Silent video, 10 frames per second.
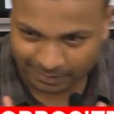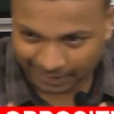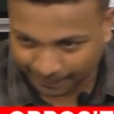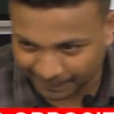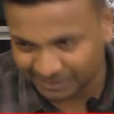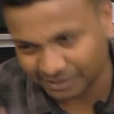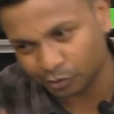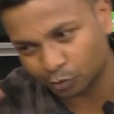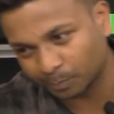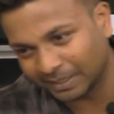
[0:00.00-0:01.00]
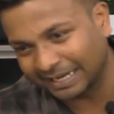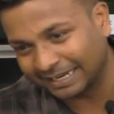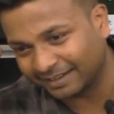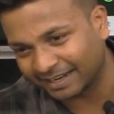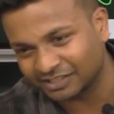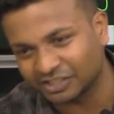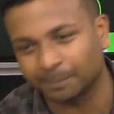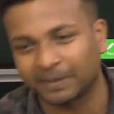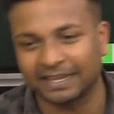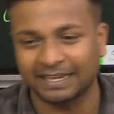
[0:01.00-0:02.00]
अभी तक जो तुमने इंटरेक्शन
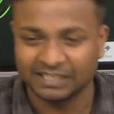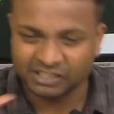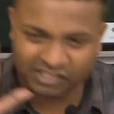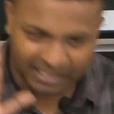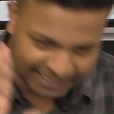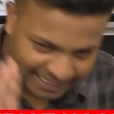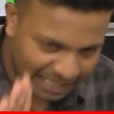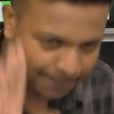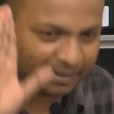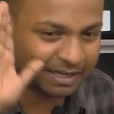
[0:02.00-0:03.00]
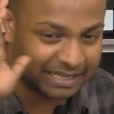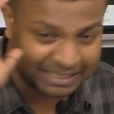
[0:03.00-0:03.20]
पढ़े चाहे आपका